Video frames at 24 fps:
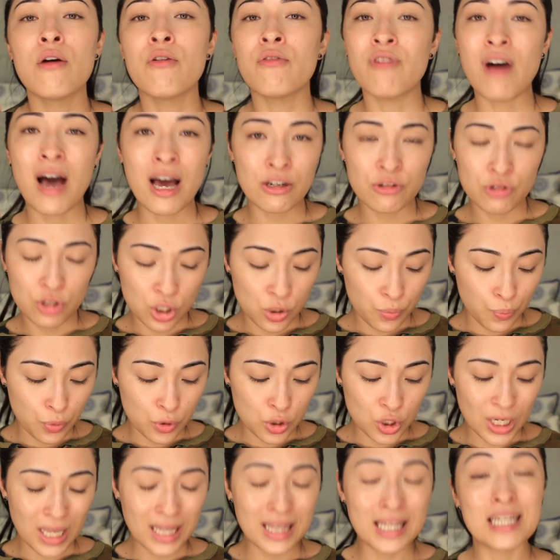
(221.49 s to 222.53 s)
vários
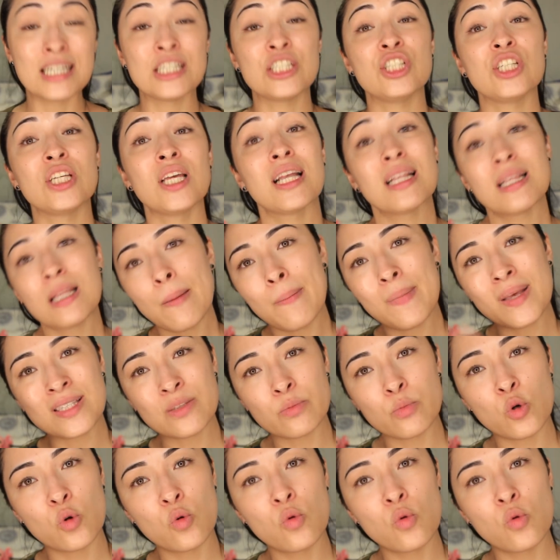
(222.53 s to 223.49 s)
tipos de alergia, até mesmo